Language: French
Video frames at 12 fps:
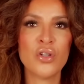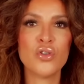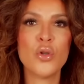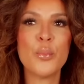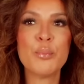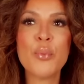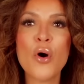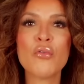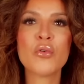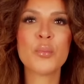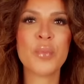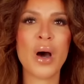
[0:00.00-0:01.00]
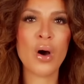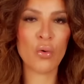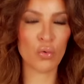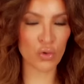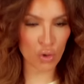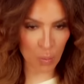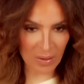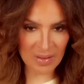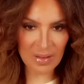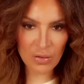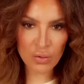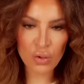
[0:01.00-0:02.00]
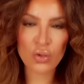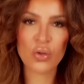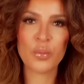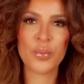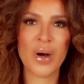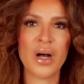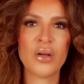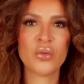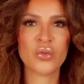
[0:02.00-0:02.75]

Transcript: ne peuvent pas ou choisissent de ne pas